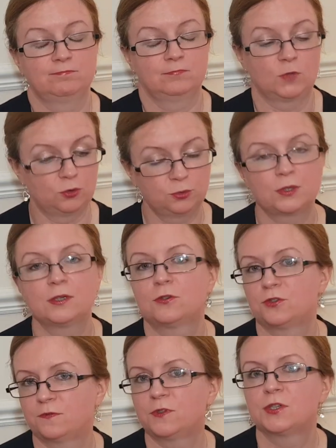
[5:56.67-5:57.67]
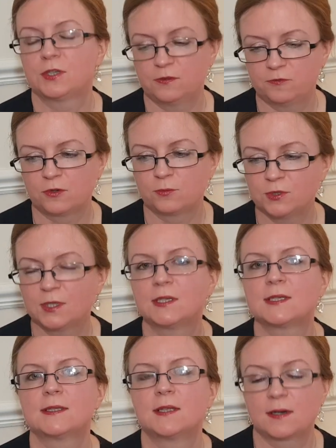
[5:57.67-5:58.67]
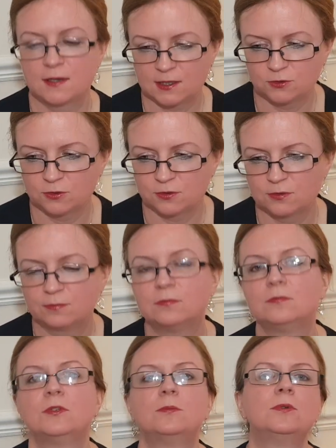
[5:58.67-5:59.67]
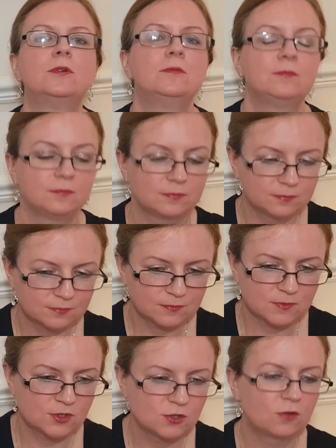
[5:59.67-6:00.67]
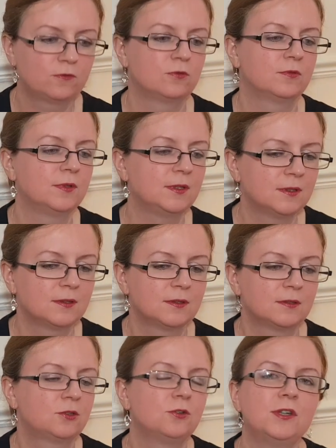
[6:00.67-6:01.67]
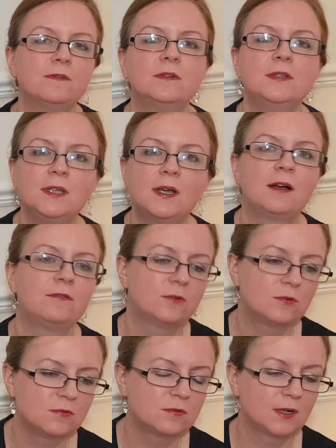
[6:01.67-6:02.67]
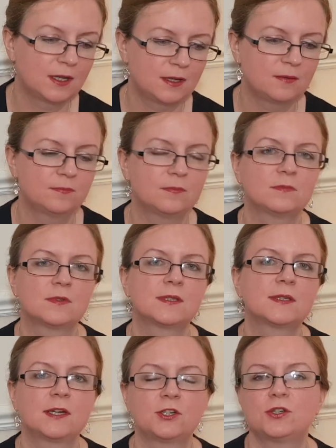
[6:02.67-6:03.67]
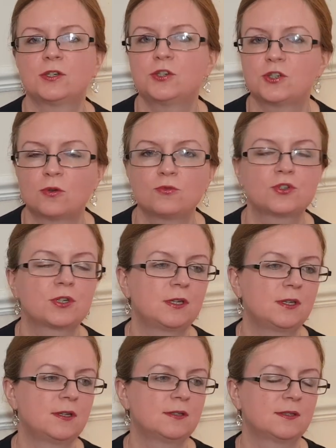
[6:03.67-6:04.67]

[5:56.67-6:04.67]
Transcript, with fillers: o której oczywiście informuje nas narrator, no bo znowu to nie wynika w ogóle z treści książki,